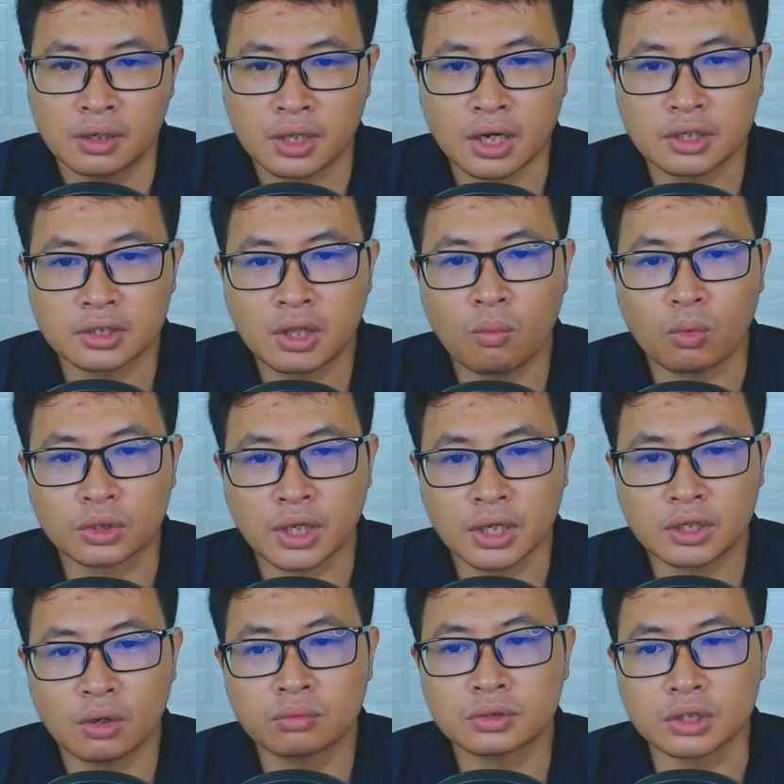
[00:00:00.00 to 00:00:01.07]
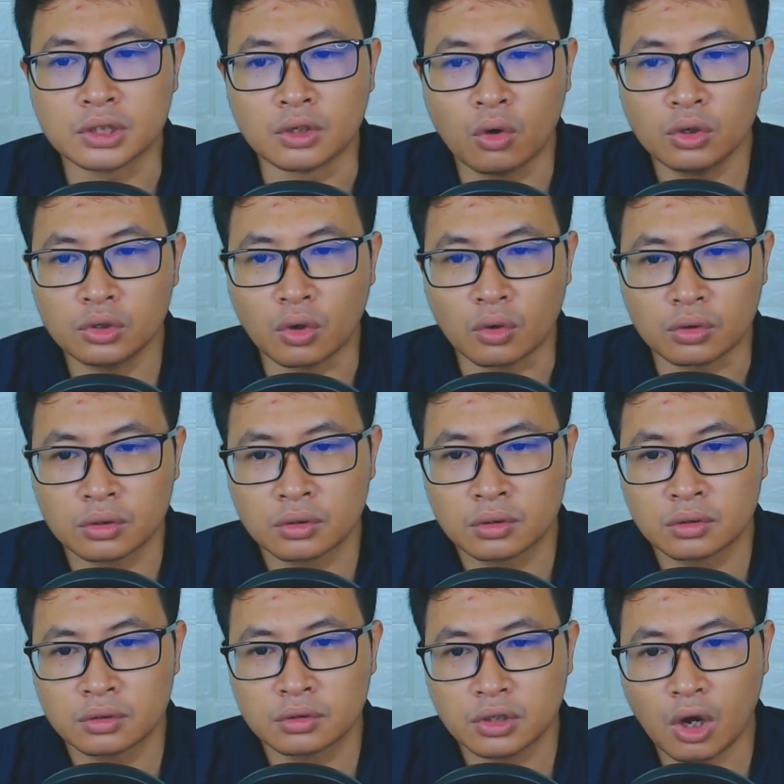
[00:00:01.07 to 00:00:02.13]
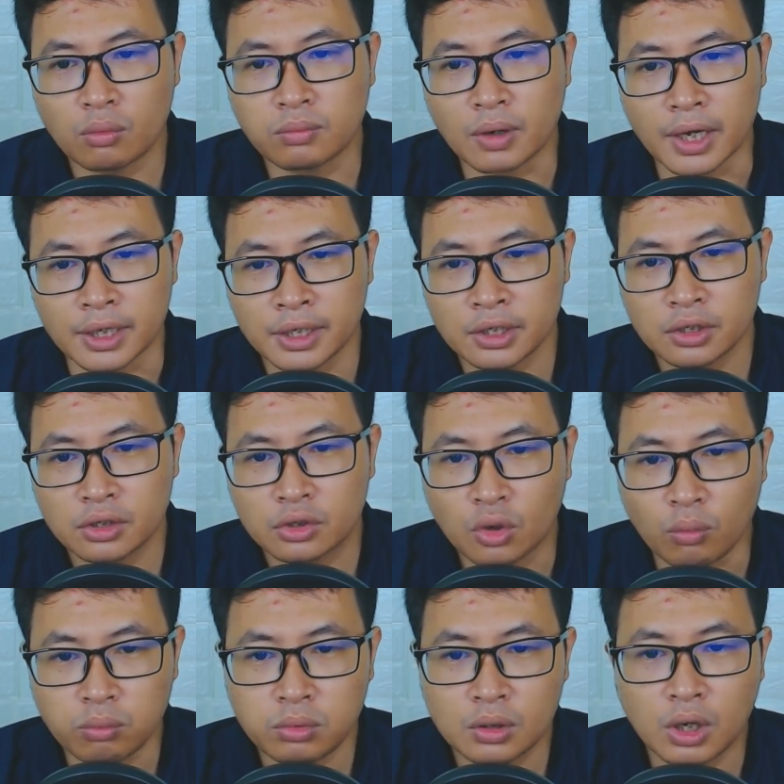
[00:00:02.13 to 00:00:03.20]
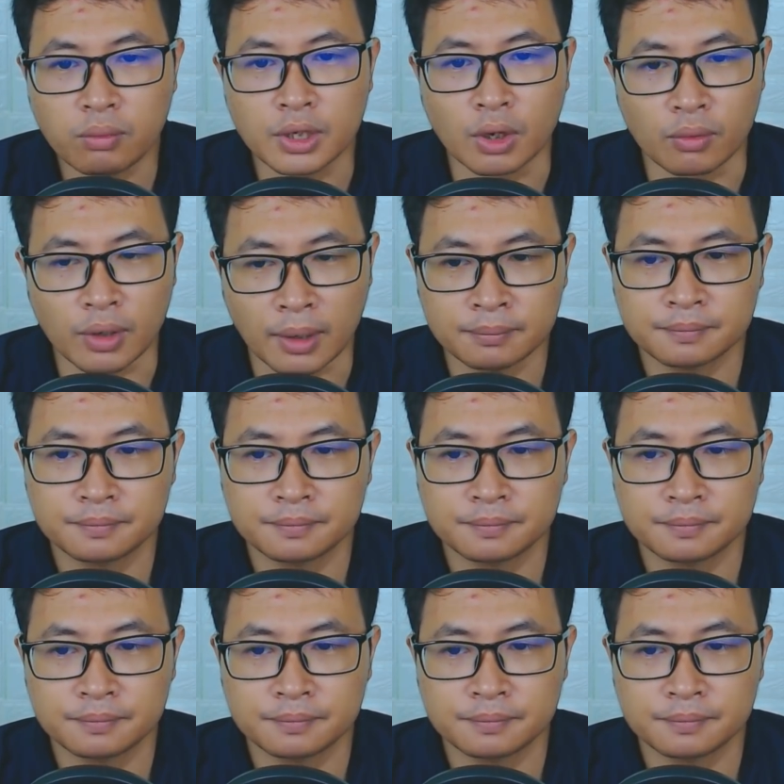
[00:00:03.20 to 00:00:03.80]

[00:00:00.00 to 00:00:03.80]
Thần thông của thất công tử hỗn độn Ông ấy cũng không hiểu lắm